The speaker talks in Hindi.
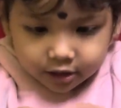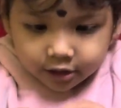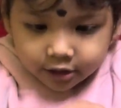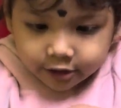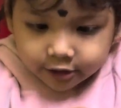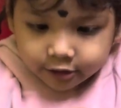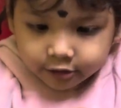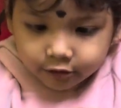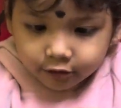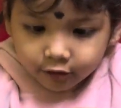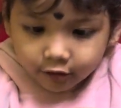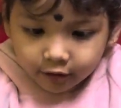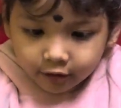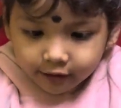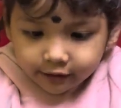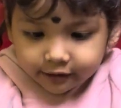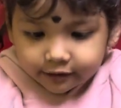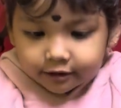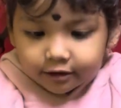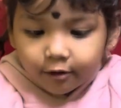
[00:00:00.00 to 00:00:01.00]
इसको
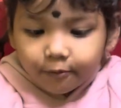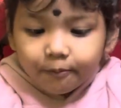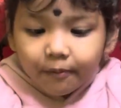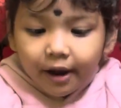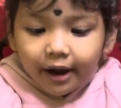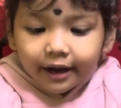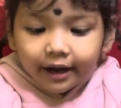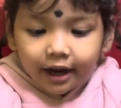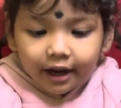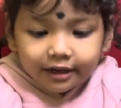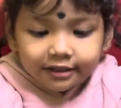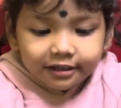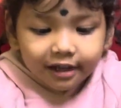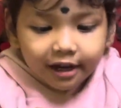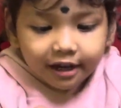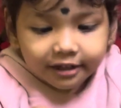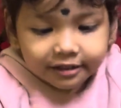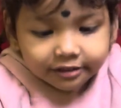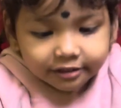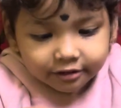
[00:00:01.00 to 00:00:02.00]
इसको बैग है ना
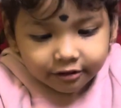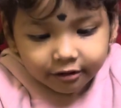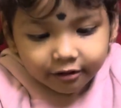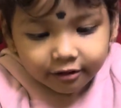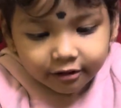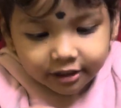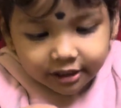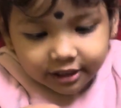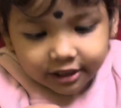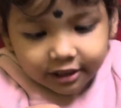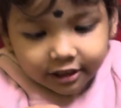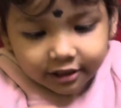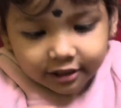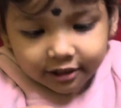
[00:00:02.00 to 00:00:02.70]
इसको ए